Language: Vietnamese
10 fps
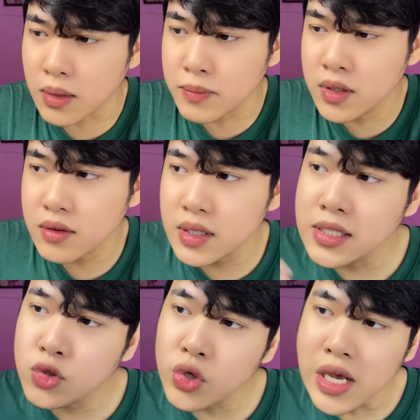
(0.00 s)
bước đi
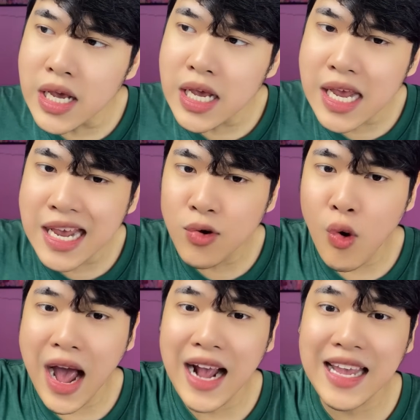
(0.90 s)
xuyên
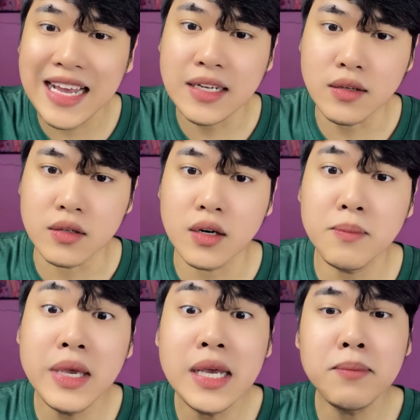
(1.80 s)
qua cái cánh cửa
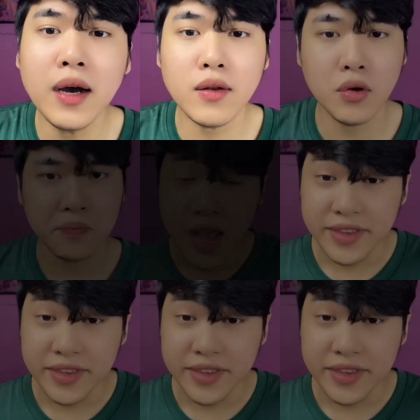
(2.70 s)
biến mất luôn.